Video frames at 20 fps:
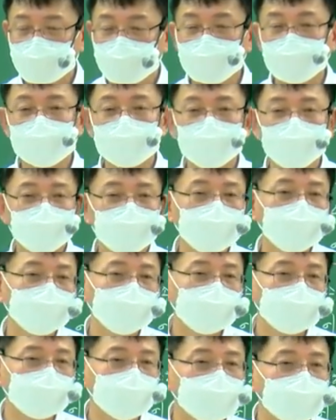나중에 오 년
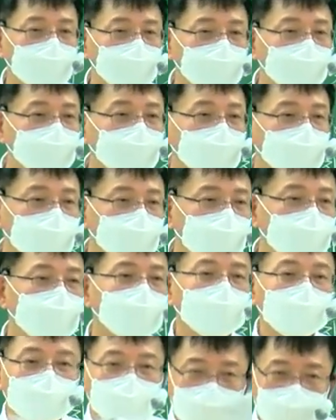만에 만나면 뭐야?
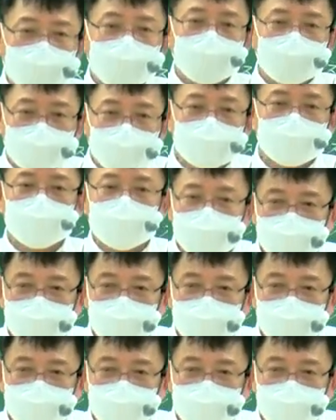하...